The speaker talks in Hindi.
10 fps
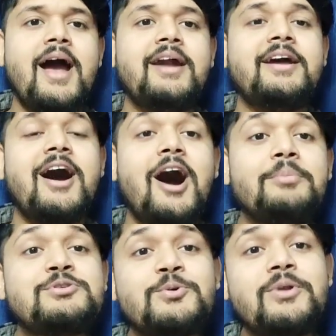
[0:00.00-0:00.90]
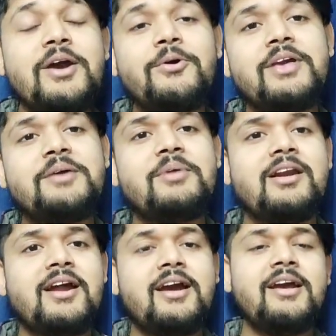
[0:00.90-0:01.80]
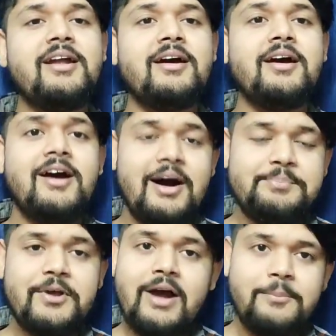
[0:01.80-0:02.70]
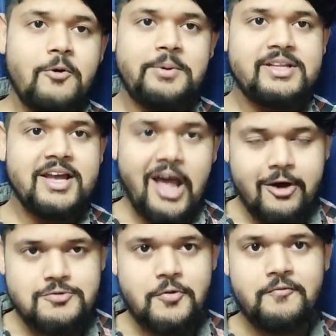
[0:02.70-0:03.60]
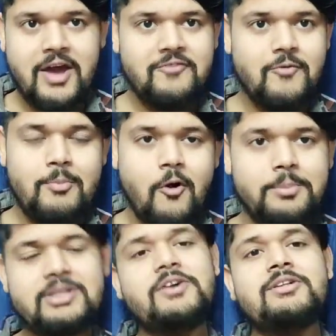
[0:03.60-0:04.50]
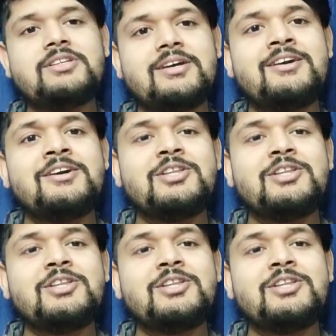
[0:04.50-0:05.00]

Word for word: एंड अब सुनने को ये मिल रहा है कि ना अब तक आपको पता है कि हाउसफुल फाइव में बॉबी देओल थे